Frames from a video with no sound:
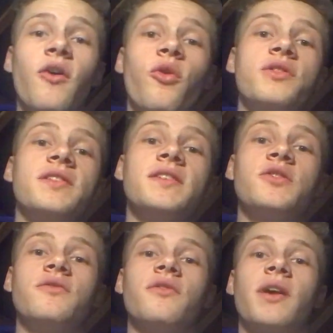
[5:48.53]
Alors aussi,
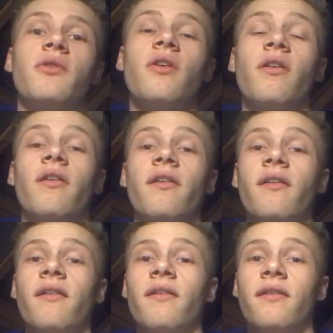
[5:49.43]
si tu veux vraiment
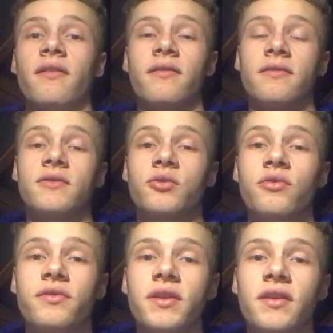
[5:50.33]
euh,
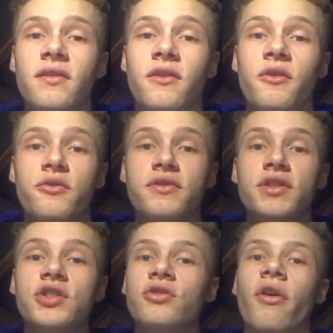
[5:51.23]
trouver euh, une
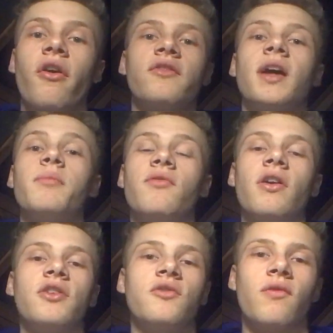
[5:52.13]
niche rentable, bah,
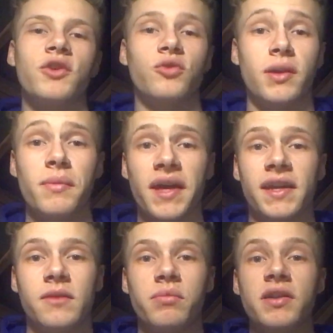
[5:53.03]
voilà, tu vas voir sur les
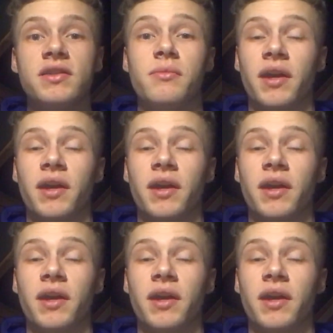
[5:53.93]
marketplaces.